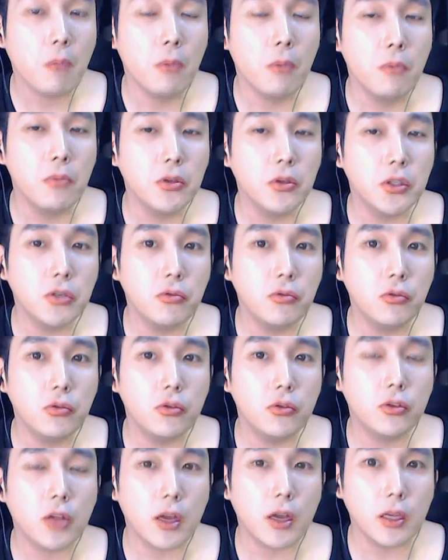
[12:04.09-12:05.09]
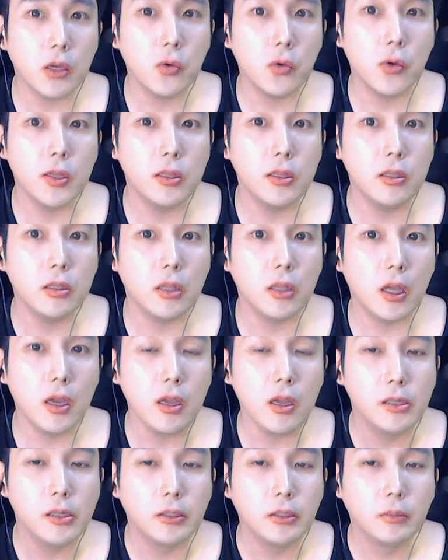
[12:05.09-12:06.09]
몇몇 친구들을 사귀고
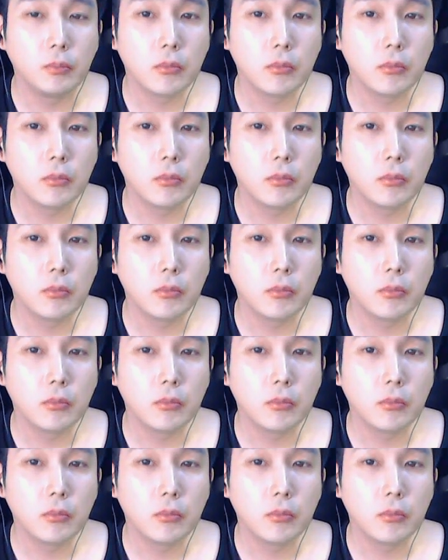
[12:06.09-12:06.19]
했는데